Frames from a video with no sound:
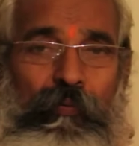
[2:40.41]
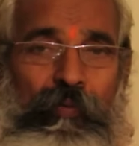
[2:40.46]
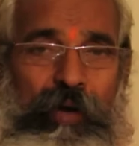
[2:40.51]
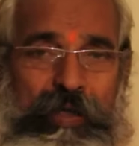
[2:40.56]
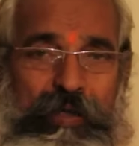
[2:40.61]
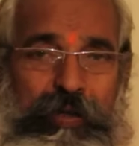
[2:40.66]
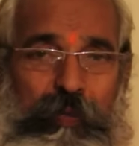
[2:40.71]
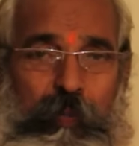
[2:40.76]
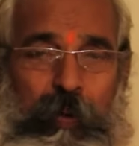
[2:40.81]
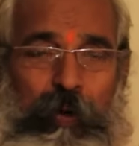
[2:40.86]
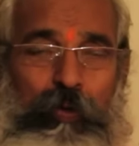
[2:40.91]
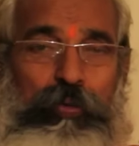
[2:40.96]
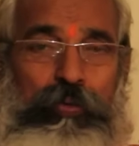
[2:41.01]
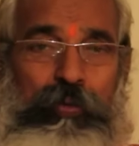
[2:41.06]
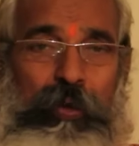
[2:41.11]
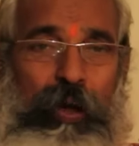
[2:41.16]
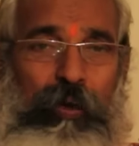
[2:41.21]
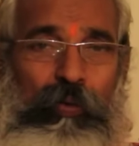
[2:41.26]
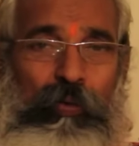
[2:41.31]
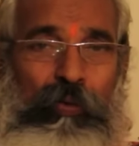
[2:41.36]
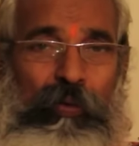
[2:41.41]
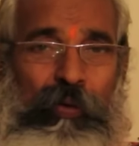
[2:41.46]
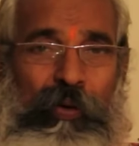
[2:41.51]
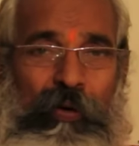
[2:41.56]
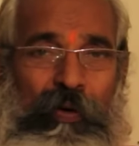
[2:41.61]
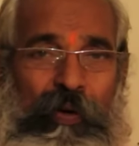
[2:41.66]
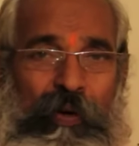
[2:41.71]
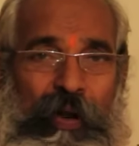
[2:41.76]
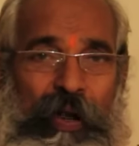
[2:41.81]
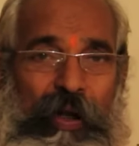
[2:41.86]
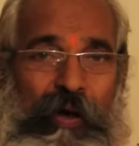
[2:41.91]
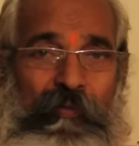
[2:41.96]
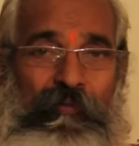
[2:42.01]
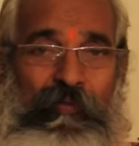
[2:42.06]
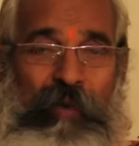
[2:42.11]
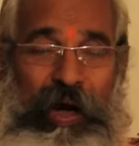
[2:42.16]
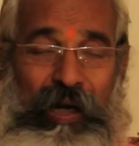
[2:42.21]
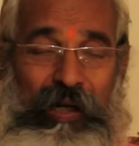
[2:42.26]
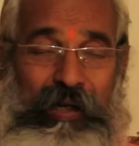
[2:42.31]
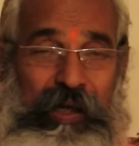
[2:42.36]
వేసి పరుస్తారు
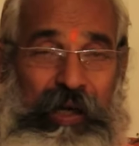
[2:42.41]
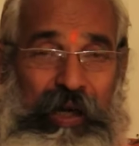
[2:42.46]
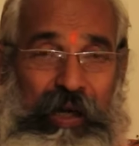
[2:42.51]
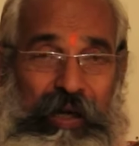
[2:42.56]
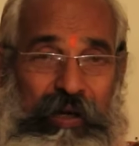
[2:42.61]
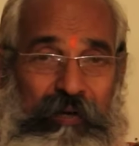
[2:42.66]
వాళ్ళకి